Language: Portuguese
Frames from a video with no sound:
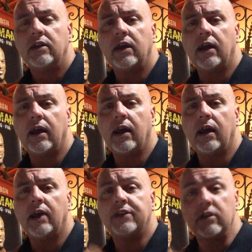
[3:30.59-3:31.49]

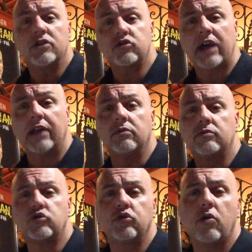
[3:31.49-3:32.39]
É, dando
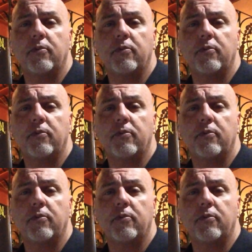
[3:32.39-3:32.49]
resultado. O estudo